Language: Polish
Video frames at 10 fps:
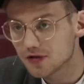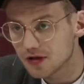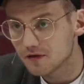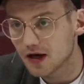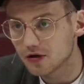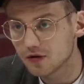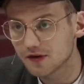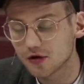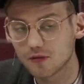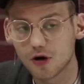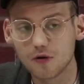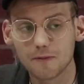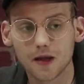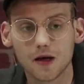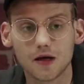przed walką z Tobą
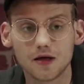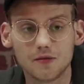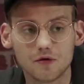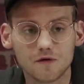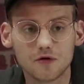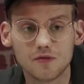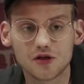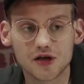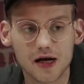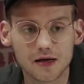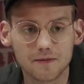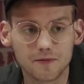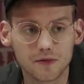i mówił mi, że